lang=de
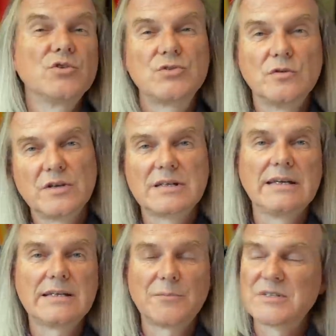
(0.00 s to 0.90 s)
Position
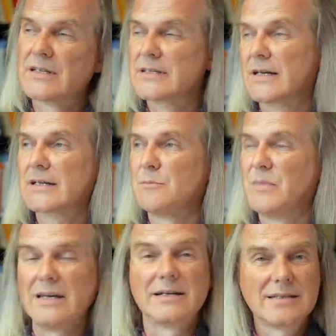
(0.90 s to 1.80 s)
vertreten haben, dass sie gesagt haben,
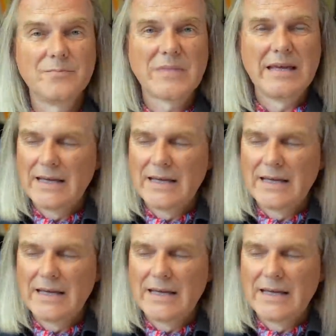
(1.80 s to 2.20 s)
mal langsam,